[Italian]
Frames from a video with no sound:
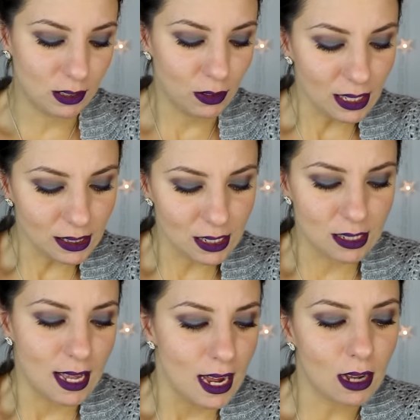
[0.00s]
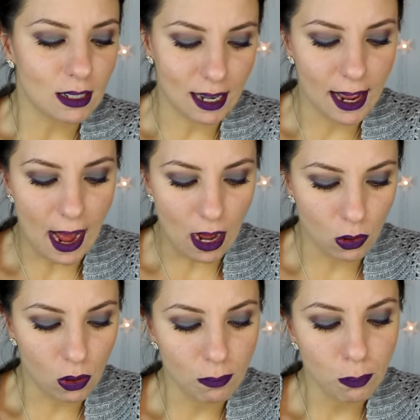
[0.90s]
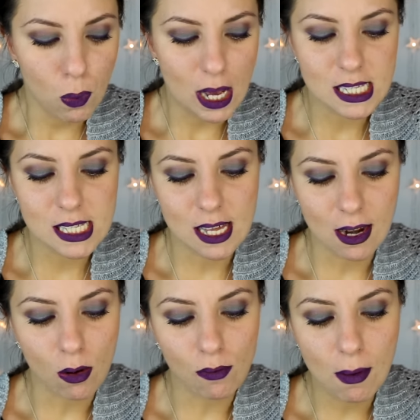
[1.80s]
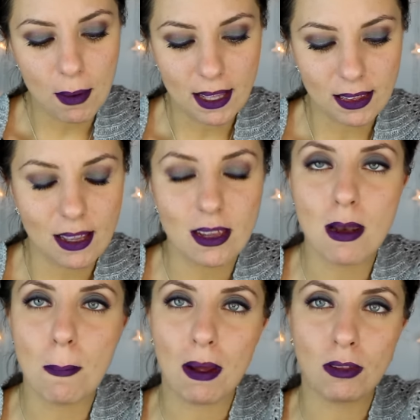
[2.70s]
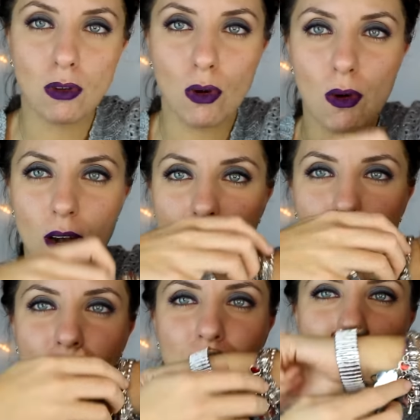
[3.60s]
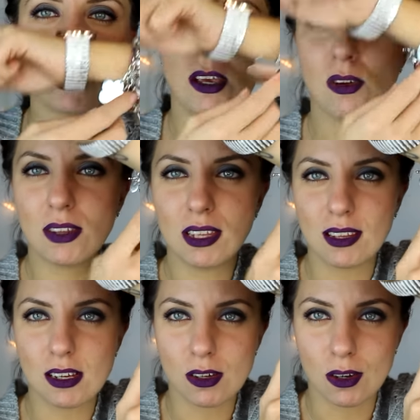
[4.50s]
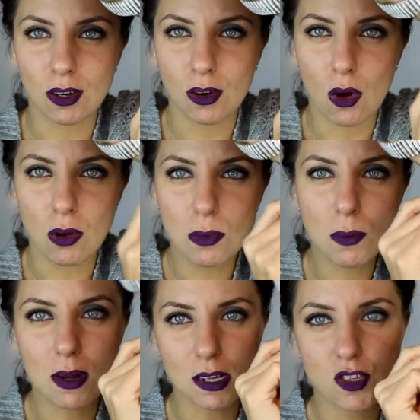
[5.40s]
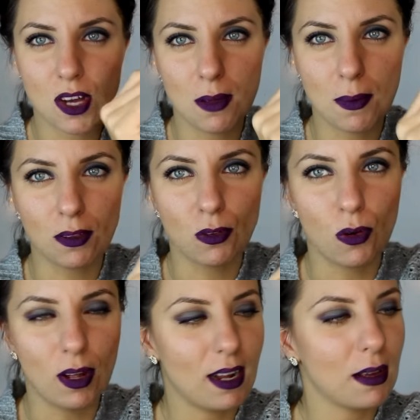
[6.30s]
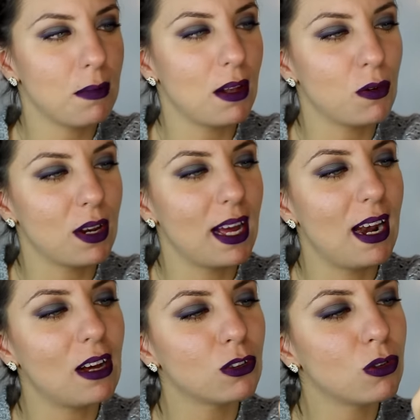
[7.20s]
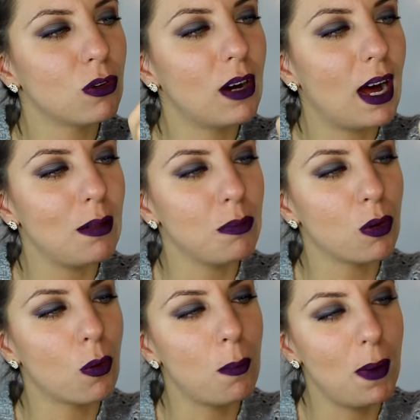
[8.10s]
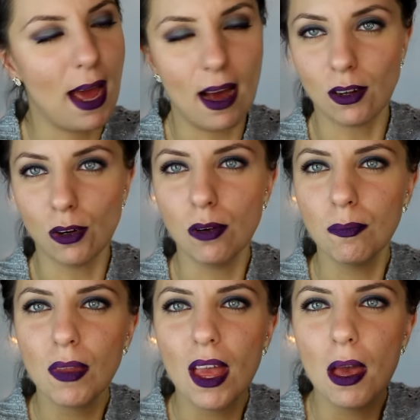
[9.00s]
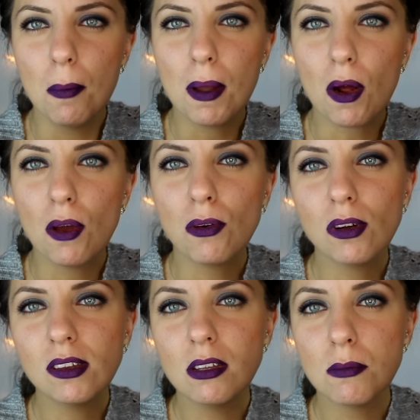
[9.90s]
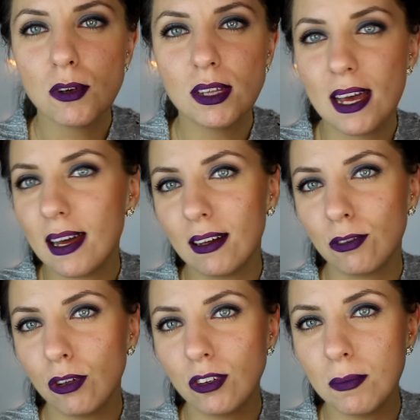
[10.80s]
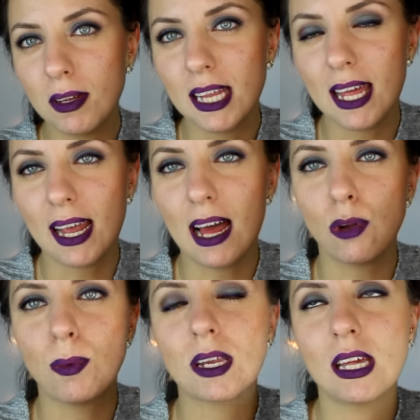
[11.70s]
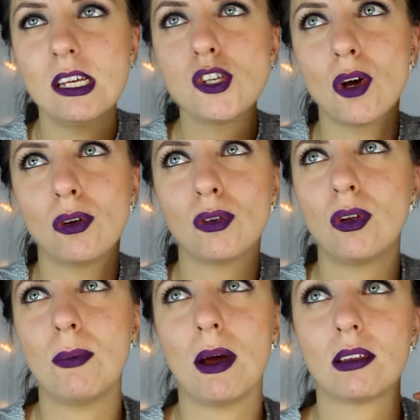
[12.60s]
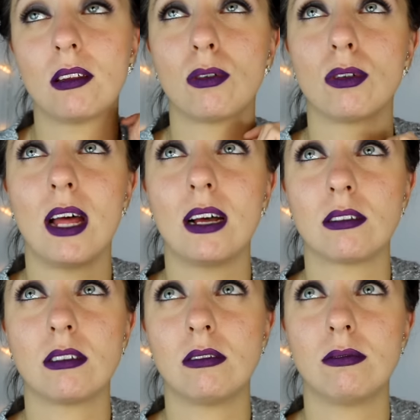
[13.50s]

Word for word: un'altra idea regalo può essere ovviamente il Pandora io vedete uh, ho il mio bracciale Pandora che mi hanno regalato al mio compleanno però è un'ottima idea, un idea regalo perché i ciondoli partono da